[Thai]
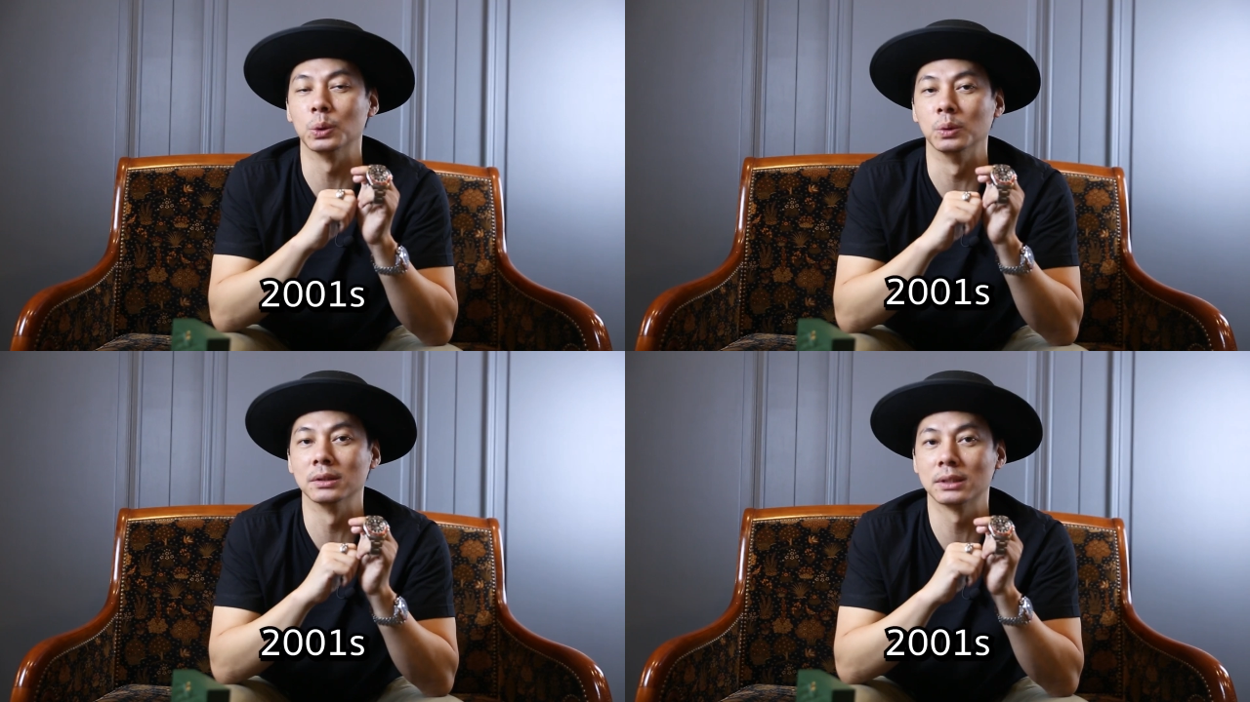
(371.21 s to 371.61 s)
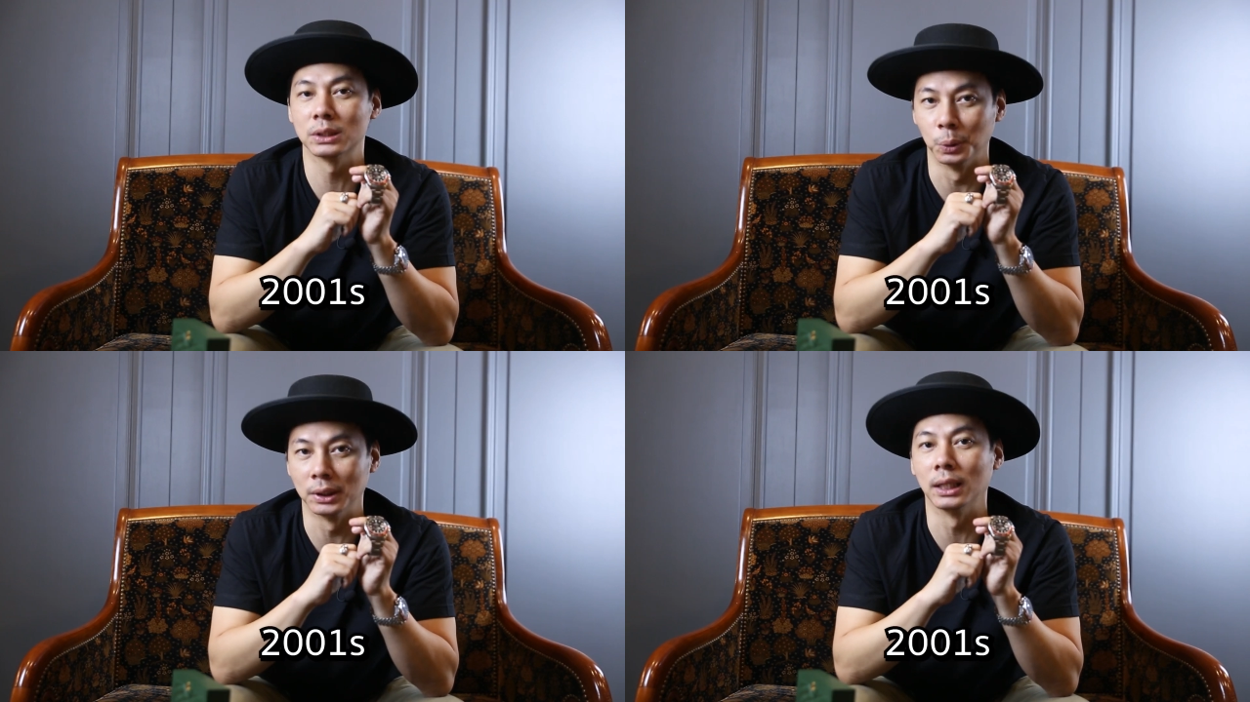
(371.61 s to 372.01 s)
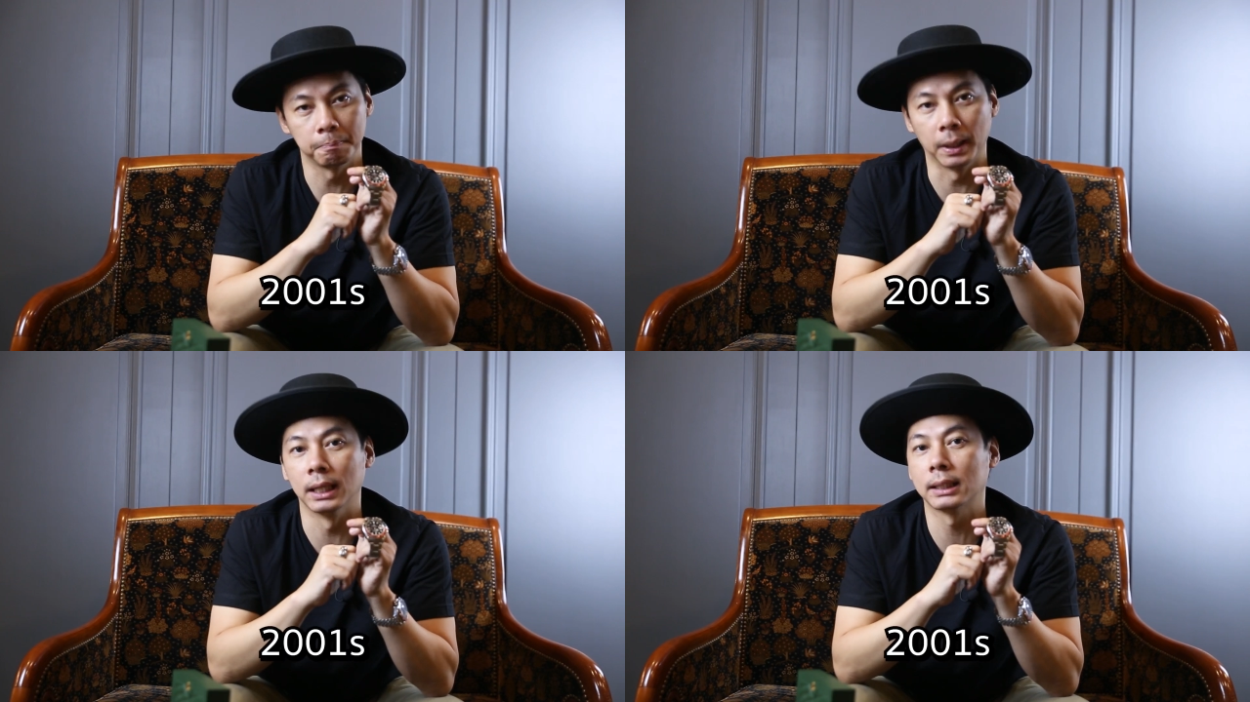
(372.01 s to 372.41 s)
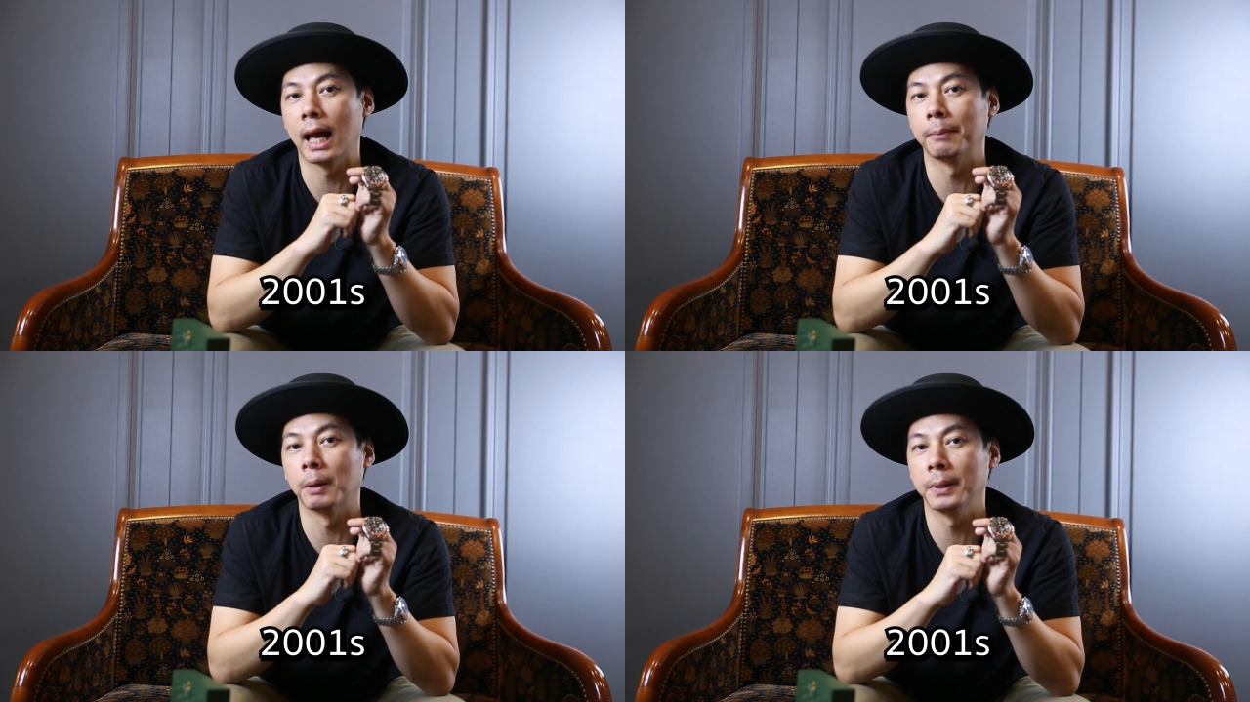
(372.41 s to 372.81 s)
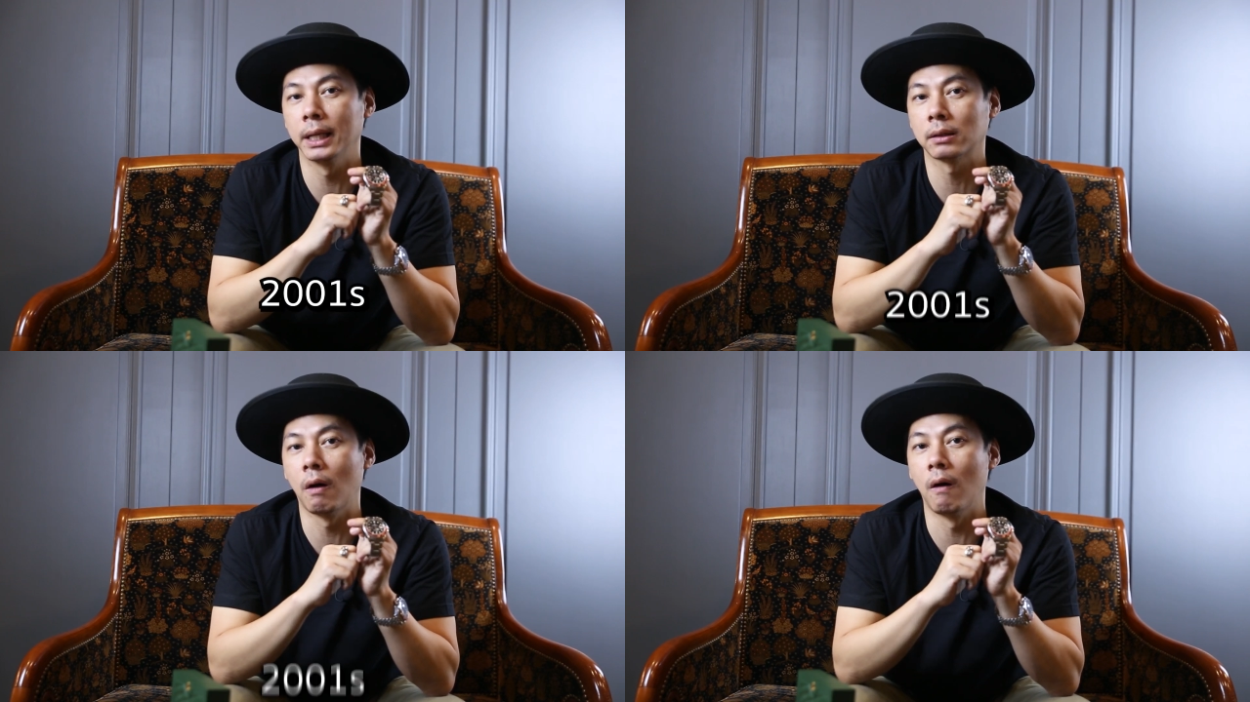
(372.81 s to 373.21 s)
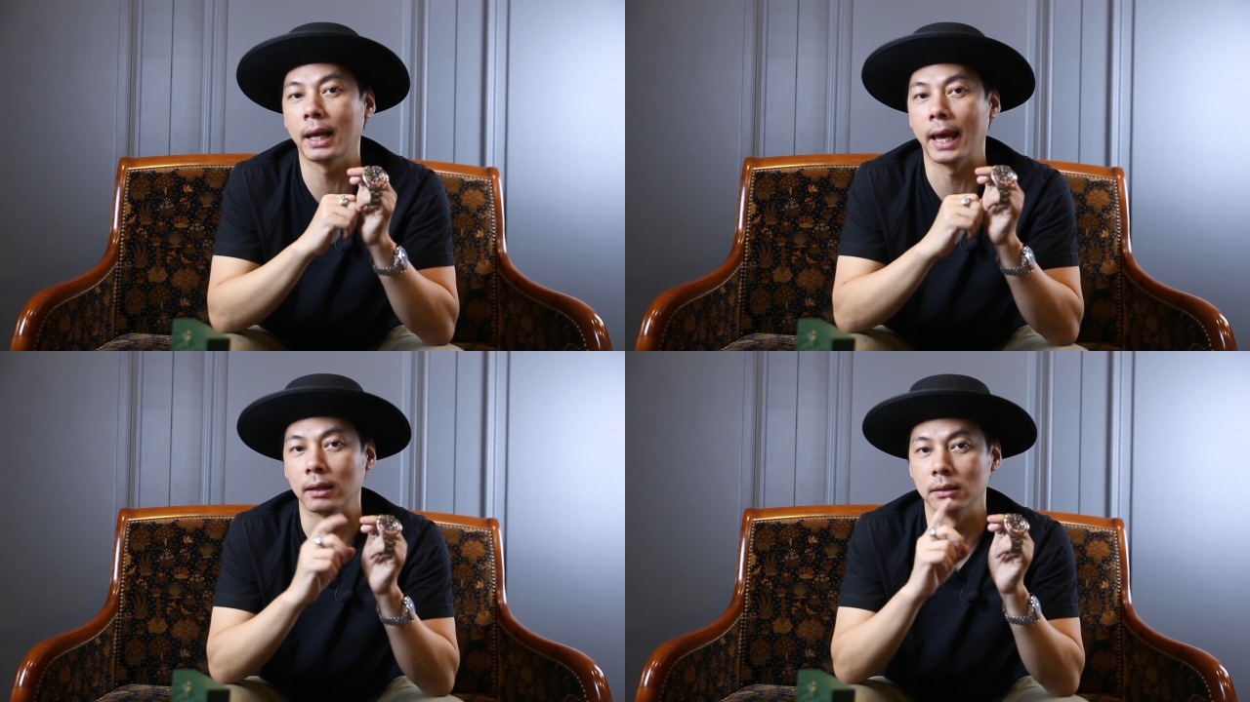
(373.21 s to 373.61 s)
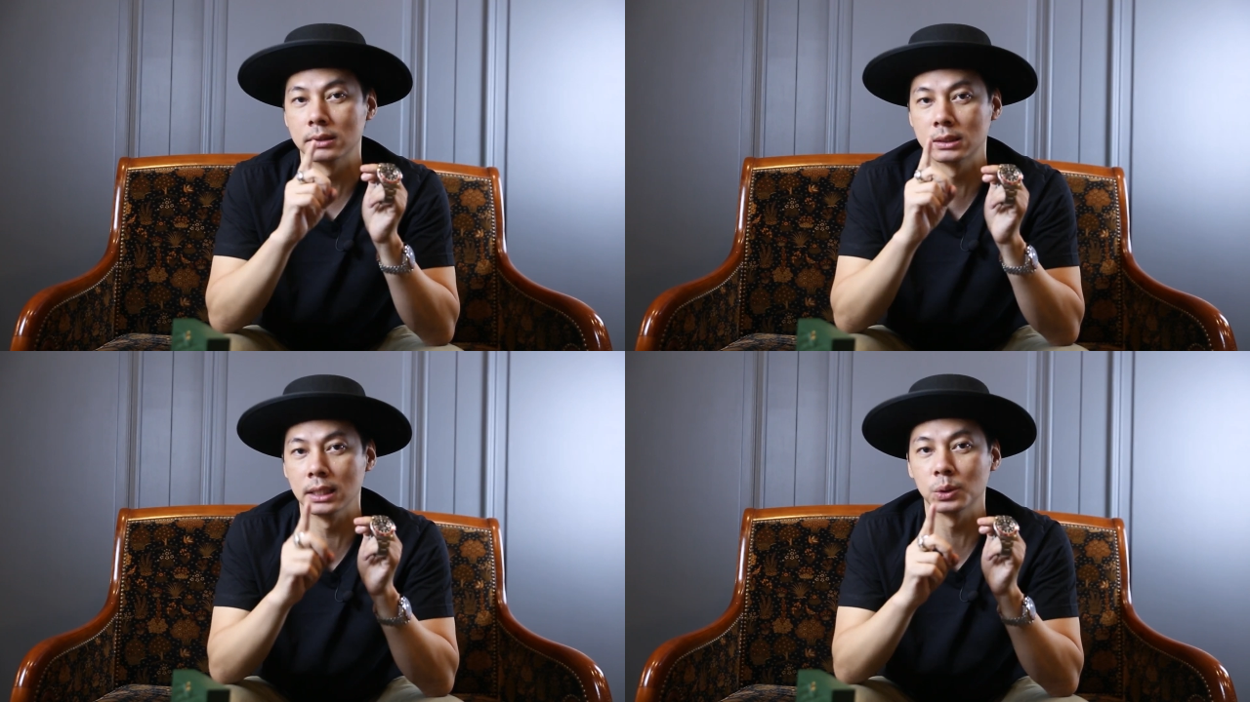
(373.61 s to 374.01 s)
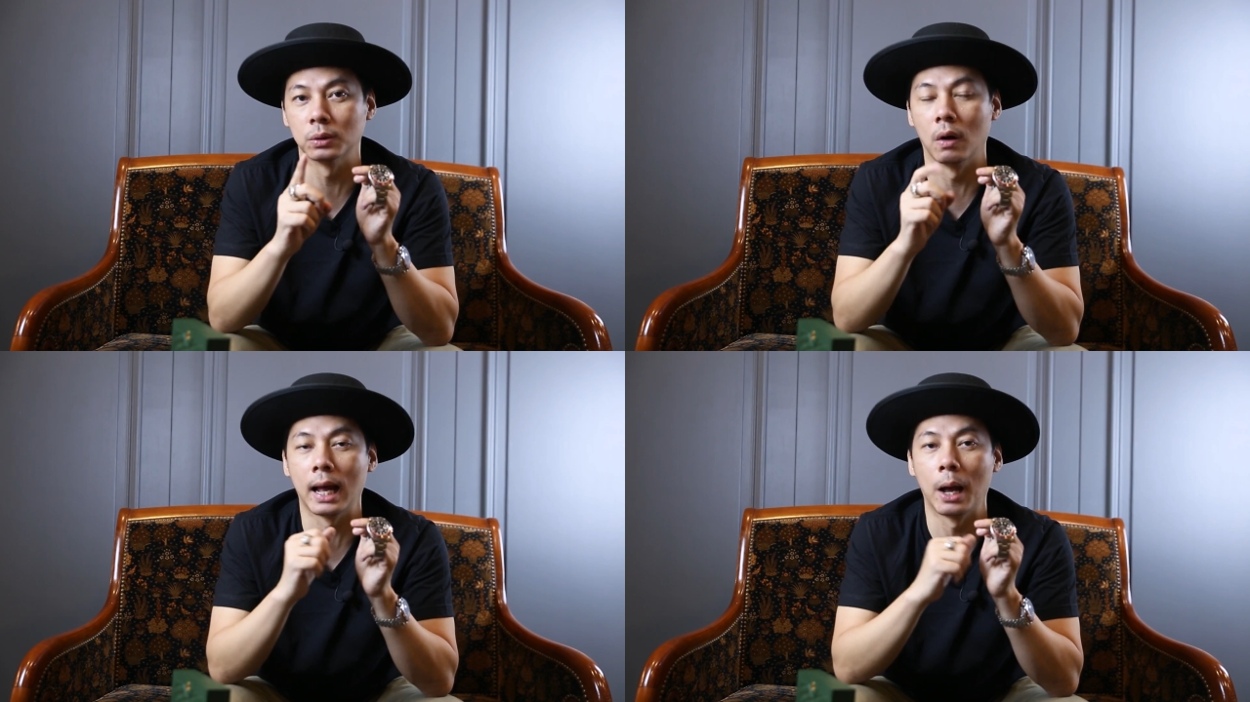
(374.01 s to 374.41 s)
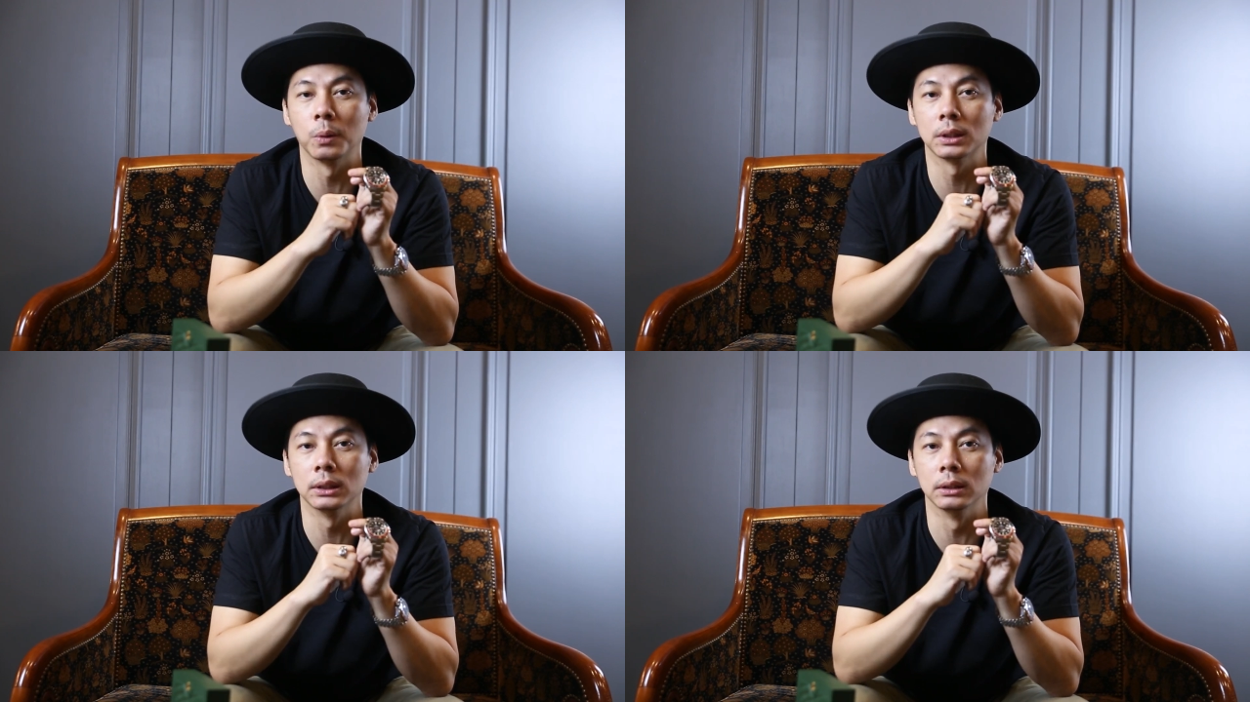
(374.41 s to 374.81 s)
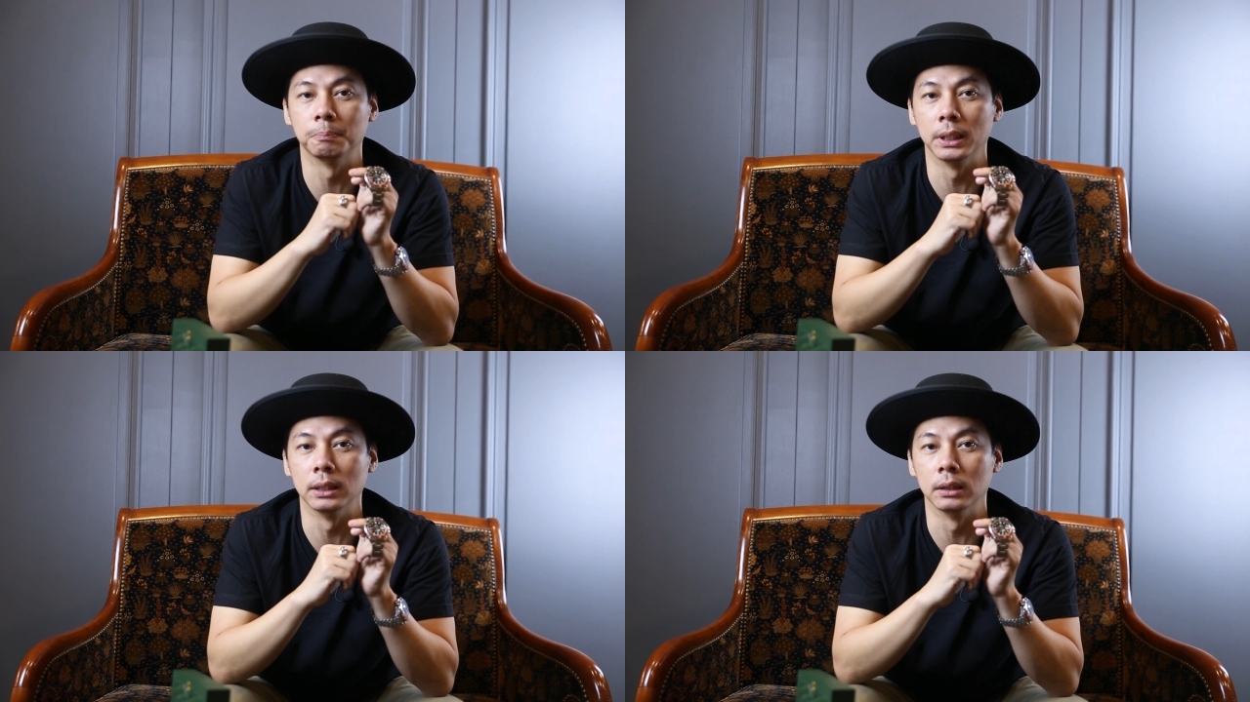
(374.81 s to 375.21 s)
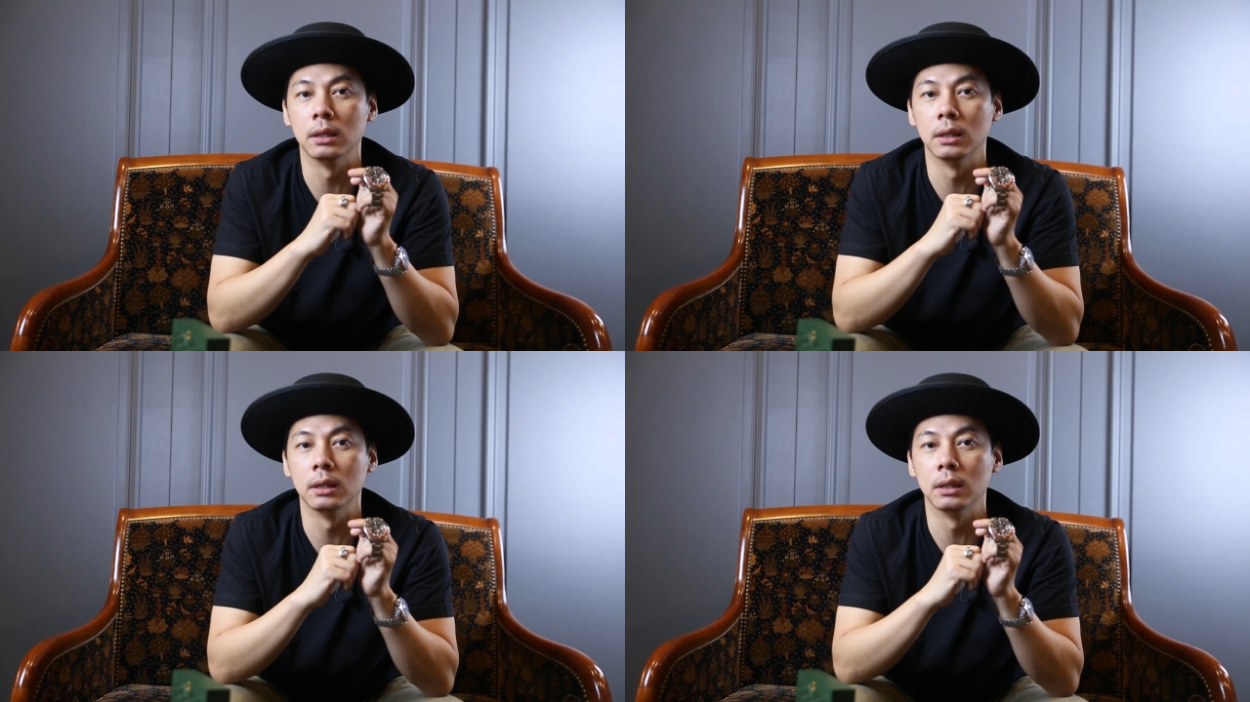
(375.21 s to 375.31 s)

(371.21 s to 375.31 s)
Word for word: 2001เป็นนาฬิกาประเภทคอแข็งสิ้นสุดของเขาคือปี